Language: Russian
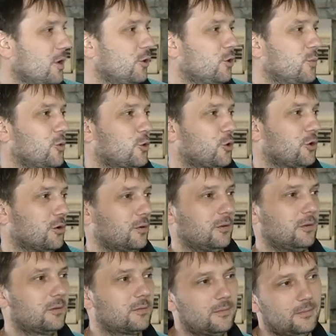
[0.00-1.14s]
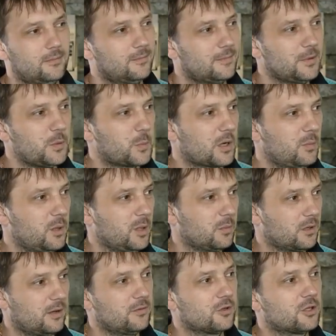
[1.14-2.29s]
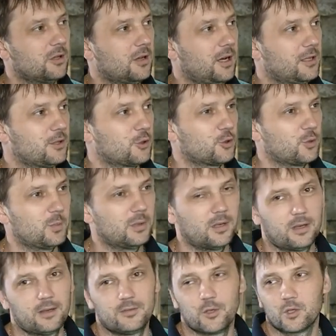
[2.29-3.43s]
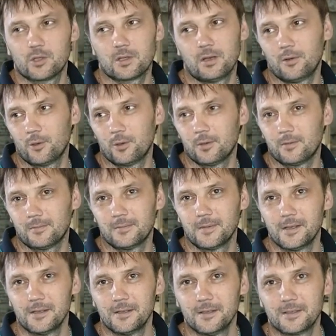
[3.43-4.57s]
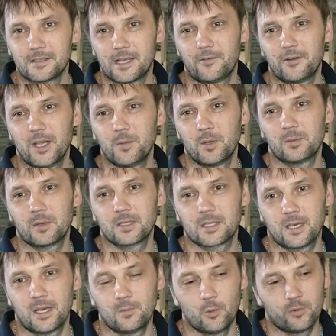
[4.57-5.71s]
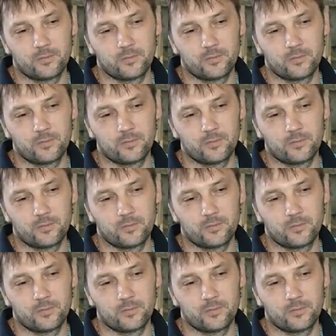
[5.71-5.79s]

думаю, что это не проблема. Главное желание, чтобы было, а все остальное со временем, так сказать, будет.